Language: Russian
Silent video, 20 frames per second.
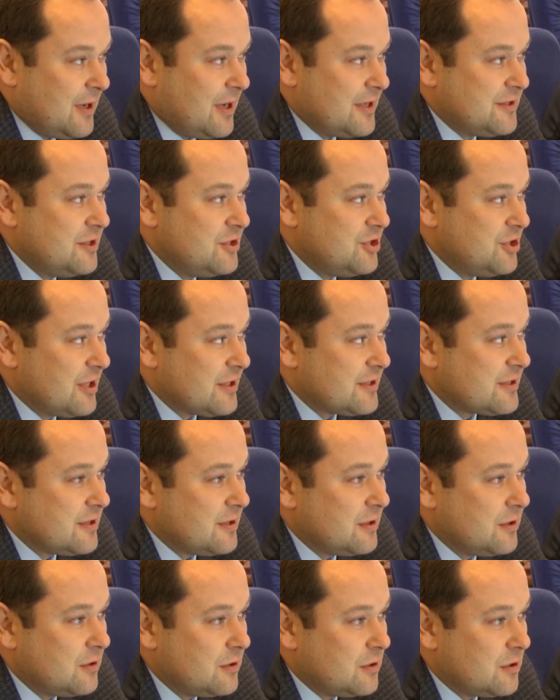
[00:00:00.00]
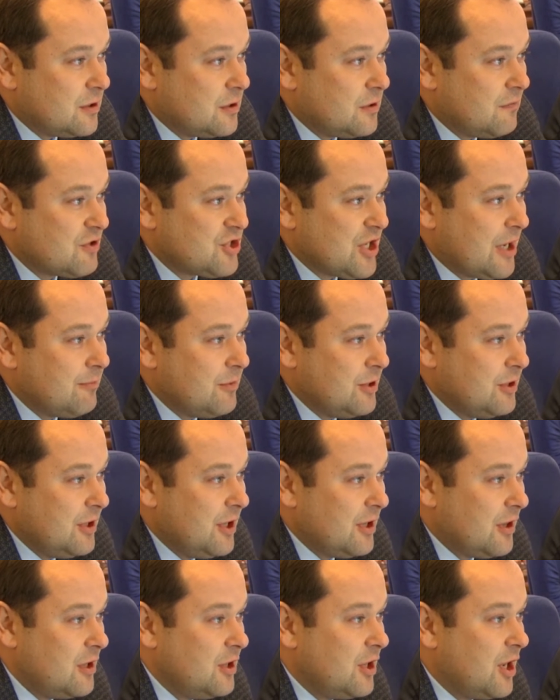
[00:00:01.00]
А сейчас, э, уважаемый
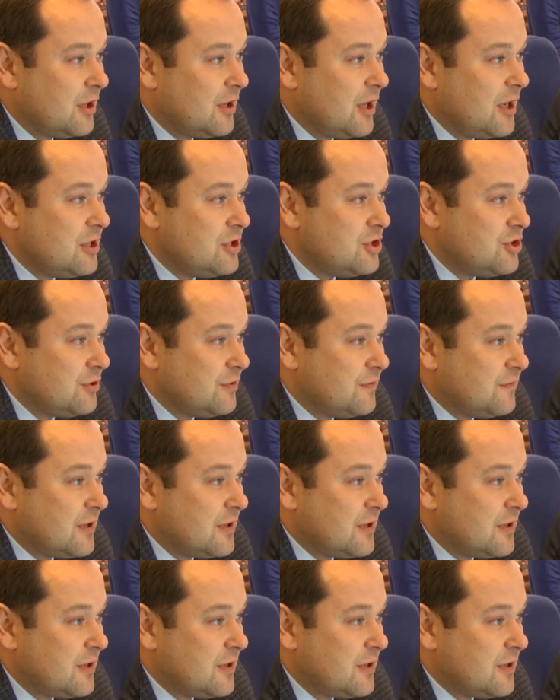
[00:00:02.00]
Геннадий Николаевич,